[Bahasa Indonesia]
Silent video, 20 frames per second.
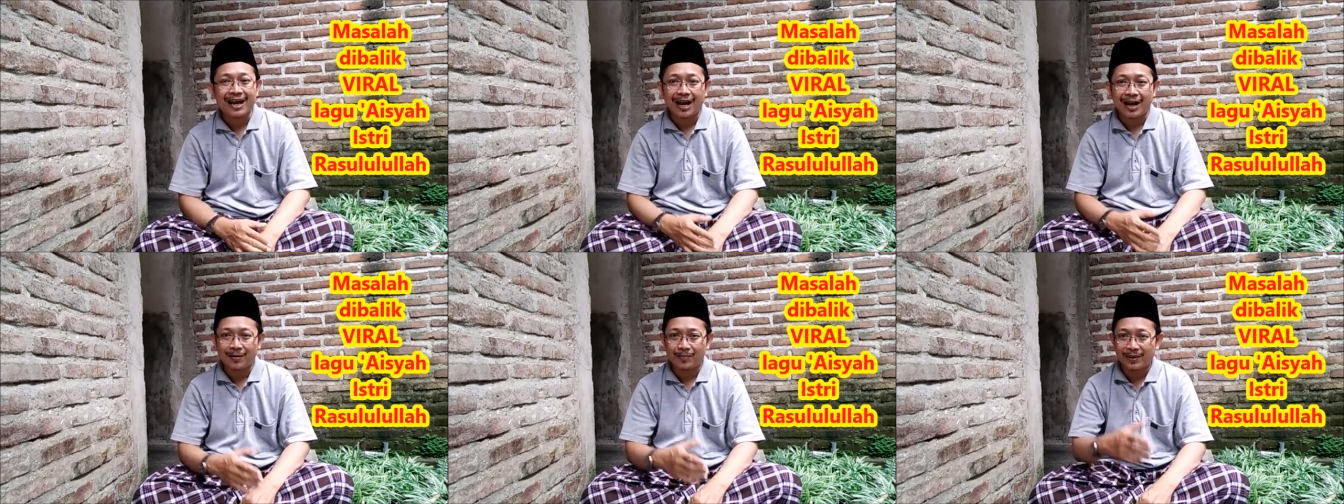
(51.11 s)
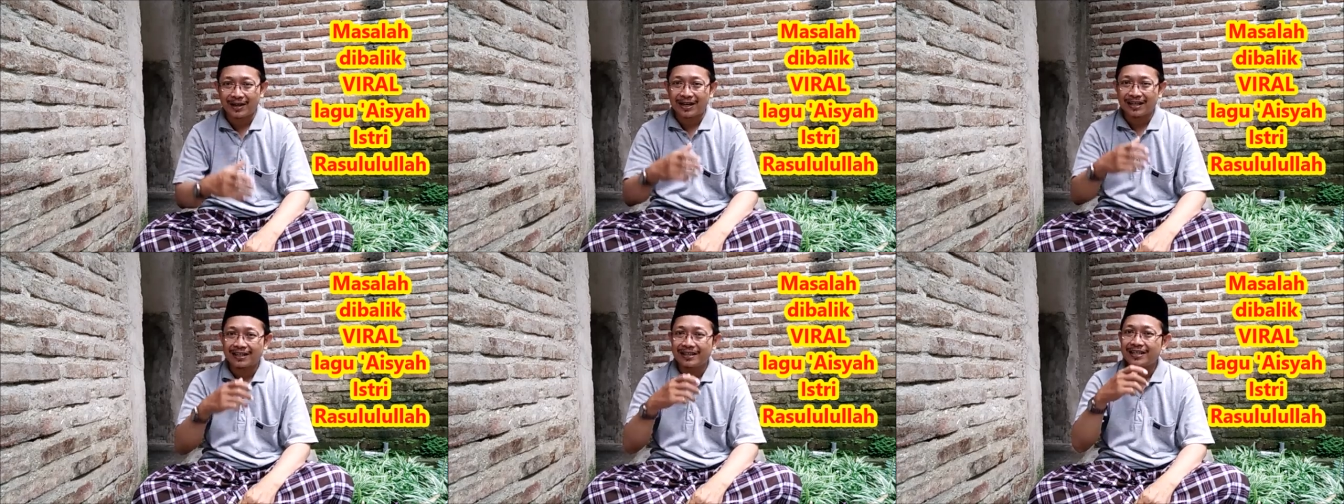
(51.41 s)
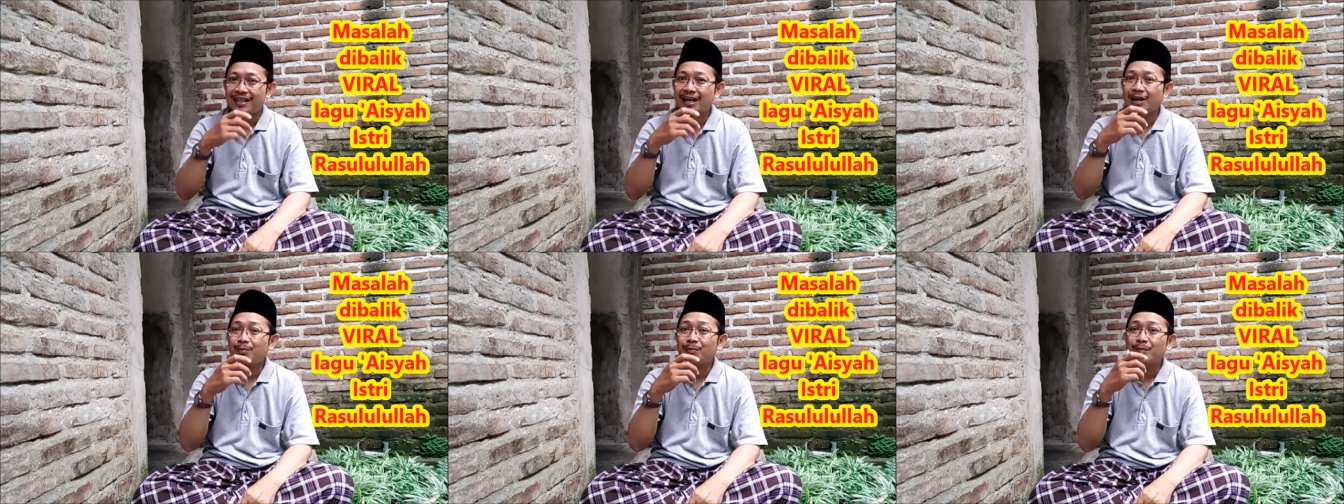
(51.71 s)

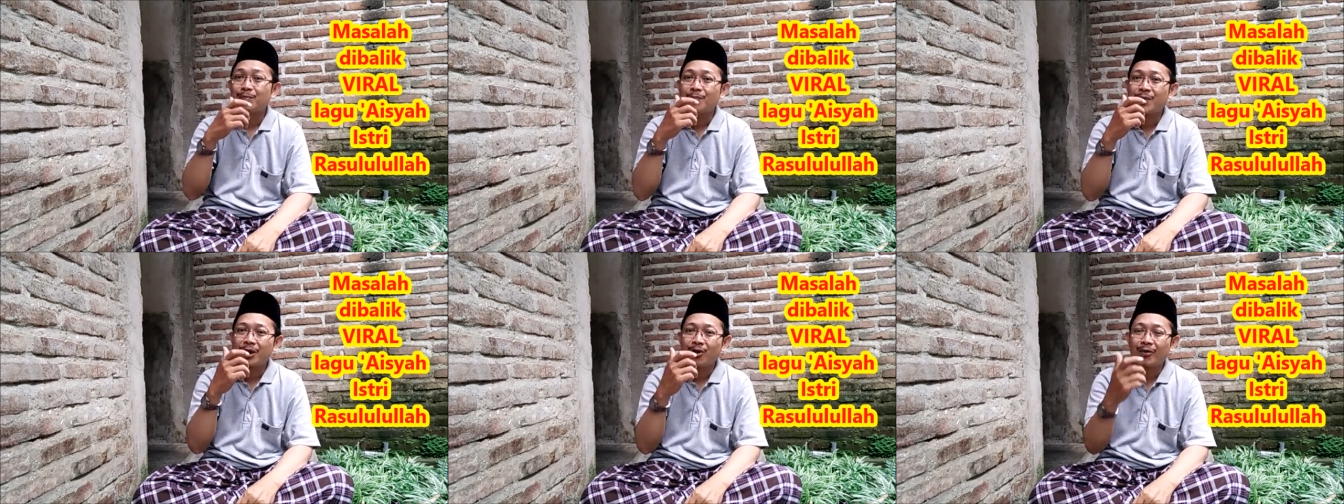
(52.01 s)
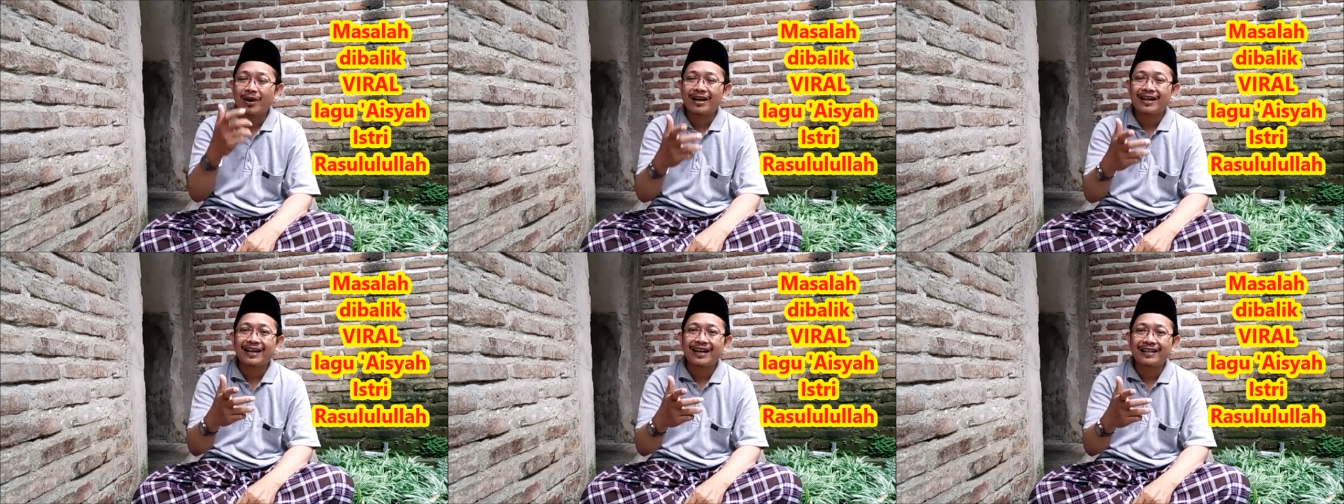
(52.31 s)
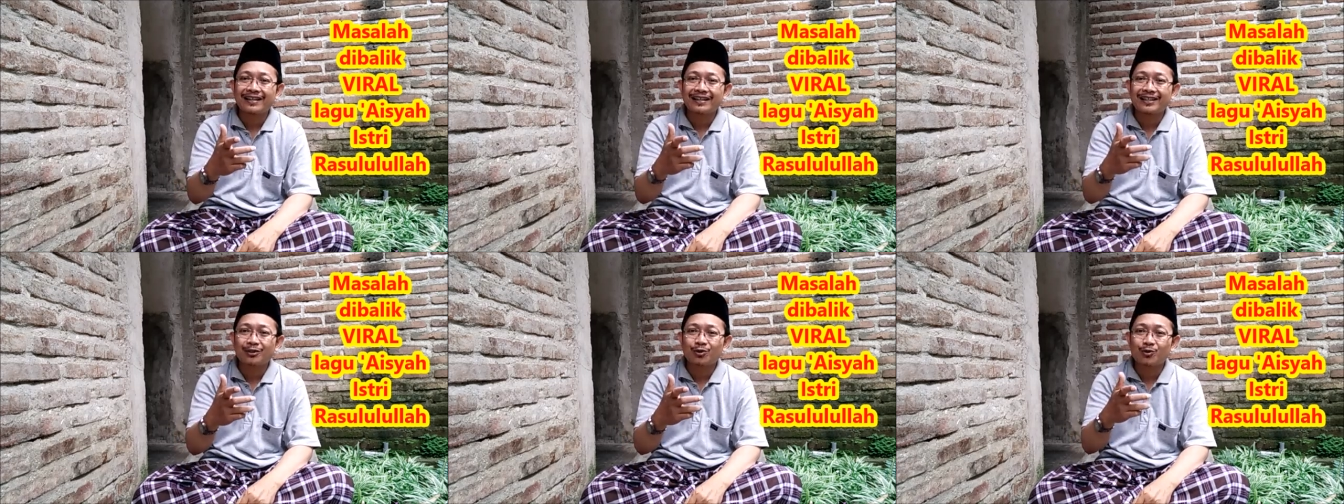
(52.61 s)
apalagi yang
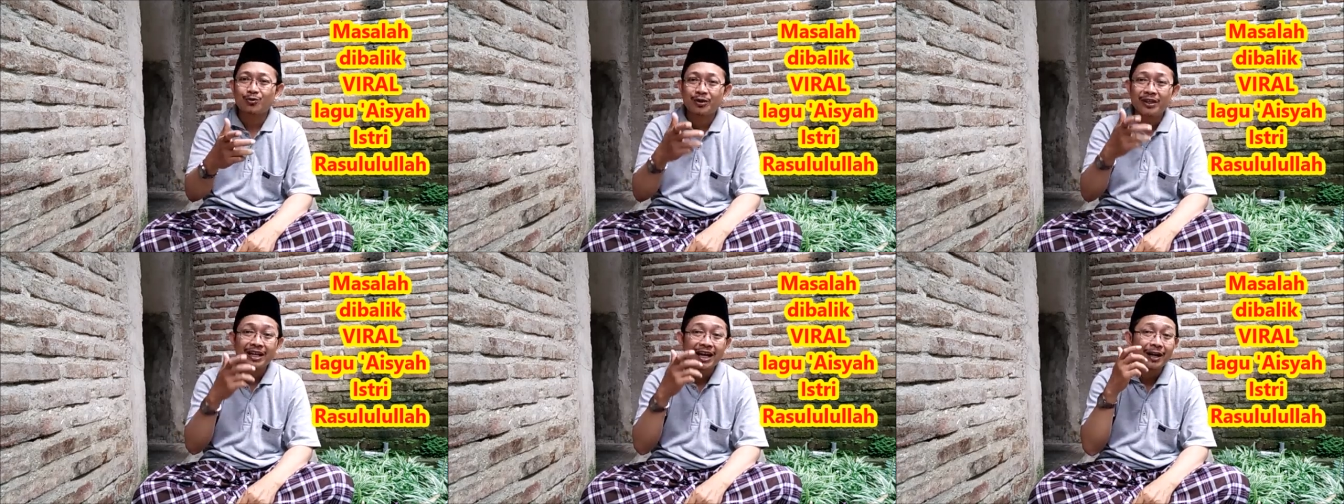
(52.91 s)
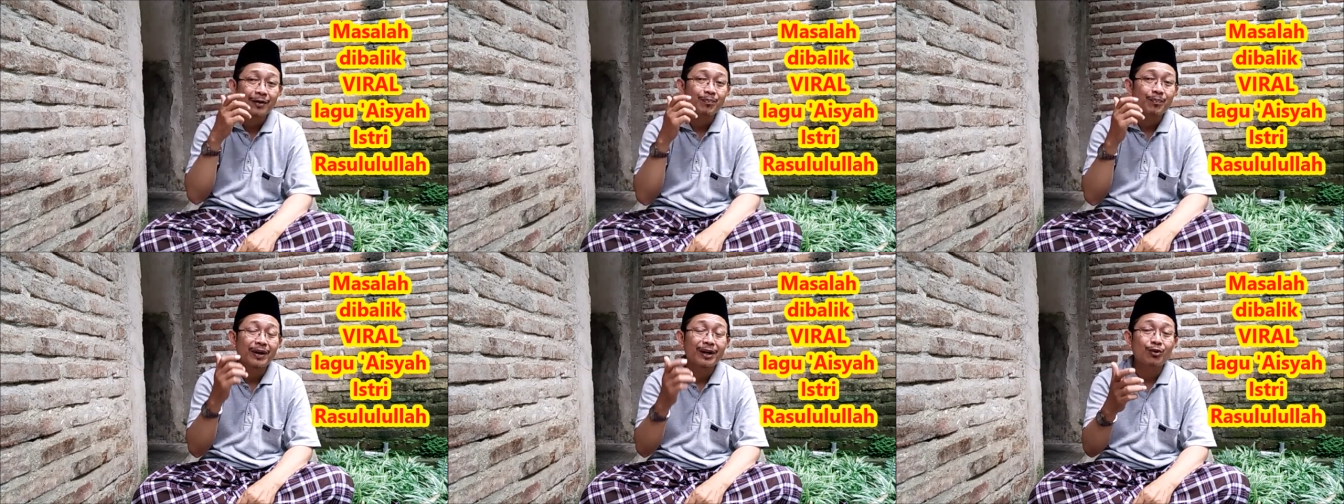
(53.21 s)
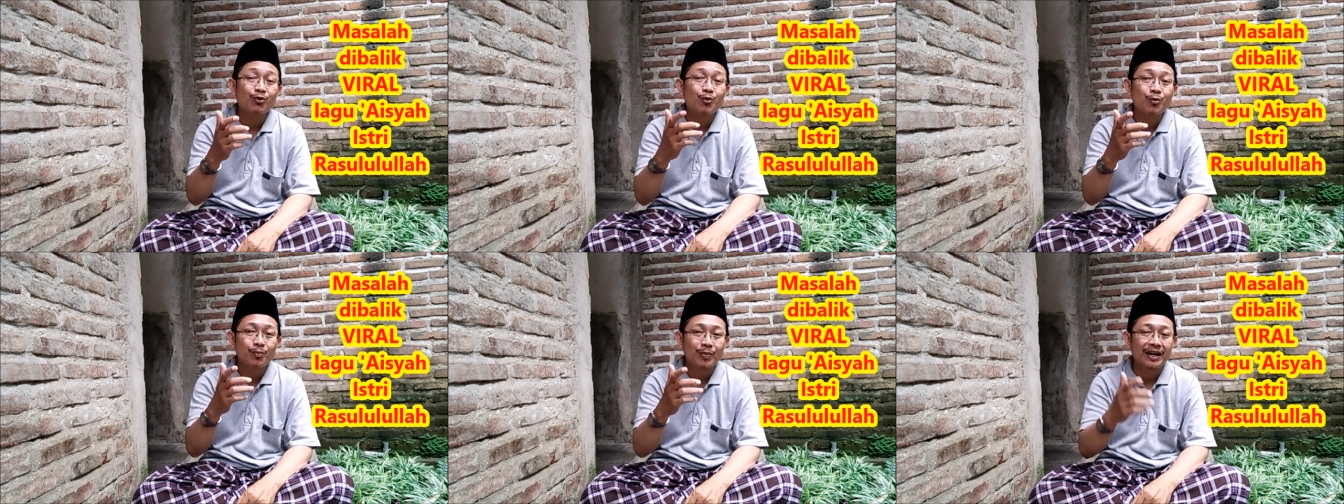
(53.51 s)
membawakan itu dengan
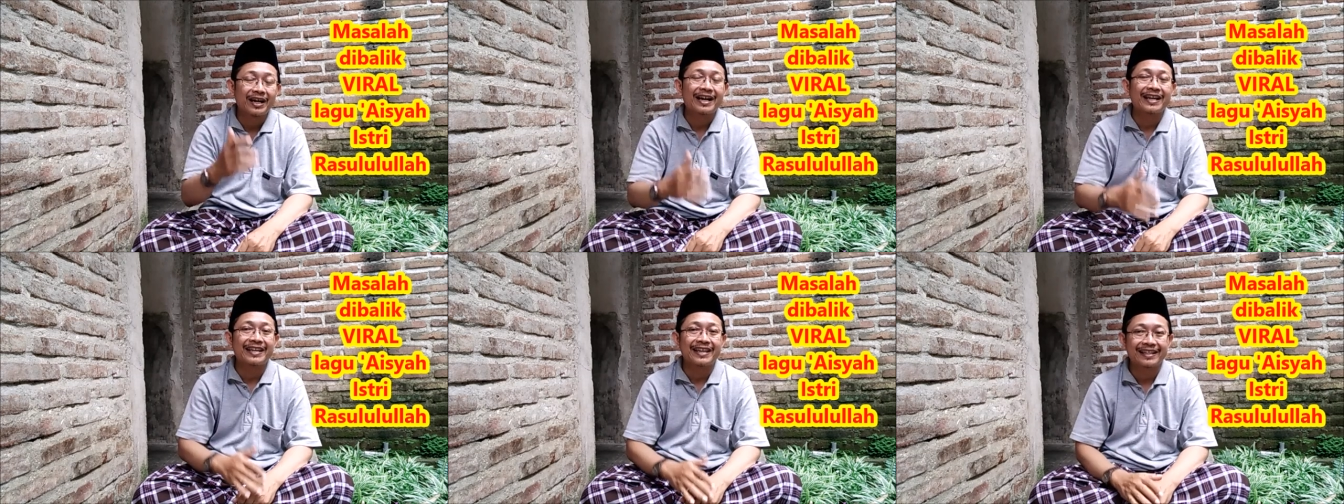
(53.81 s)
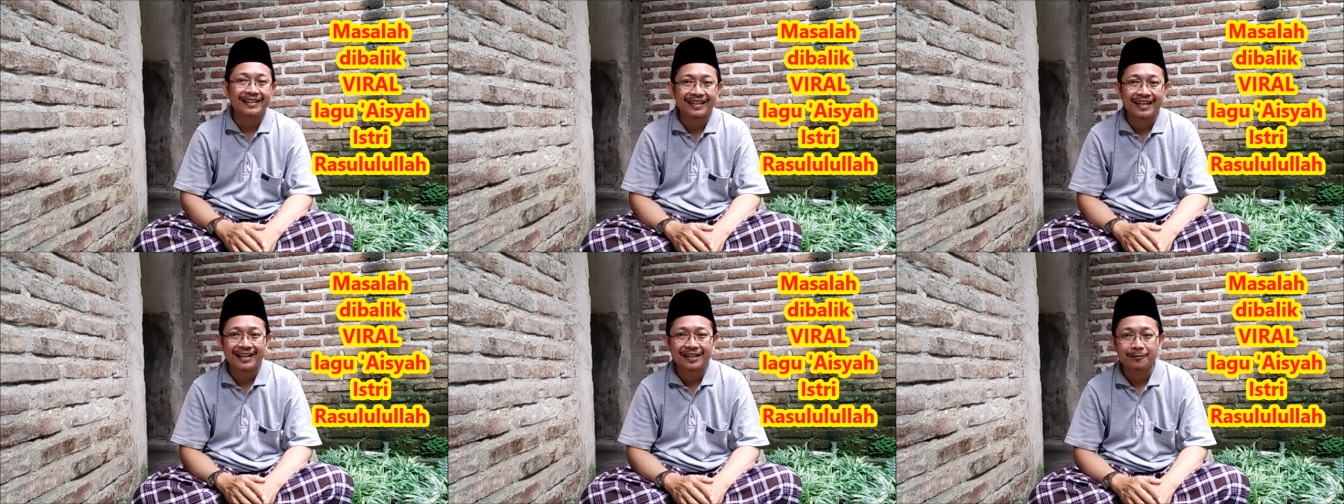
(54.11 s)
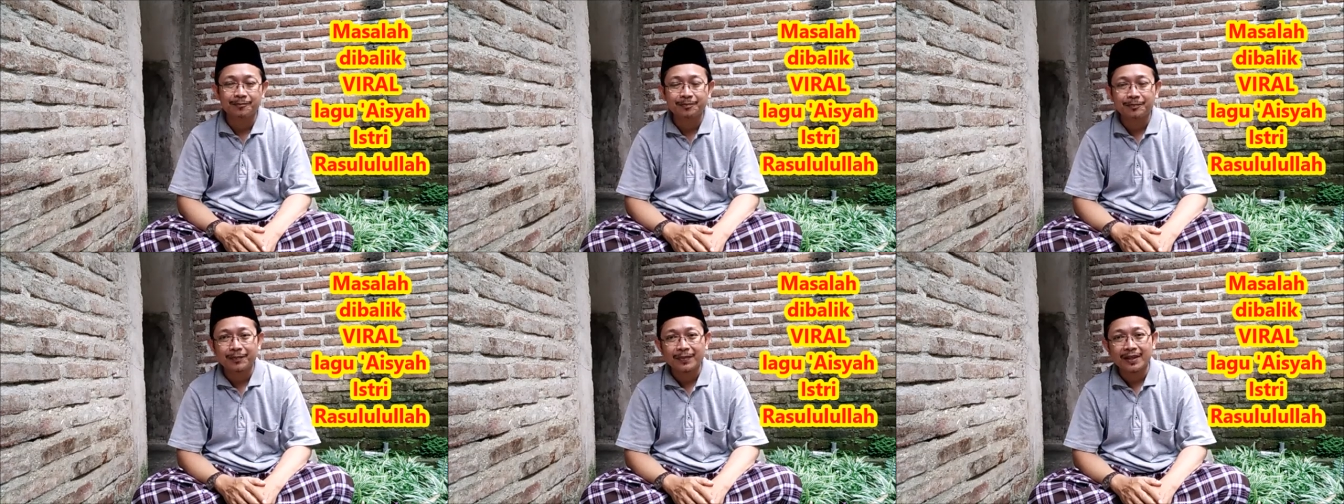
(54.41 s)
penuh penghayatan.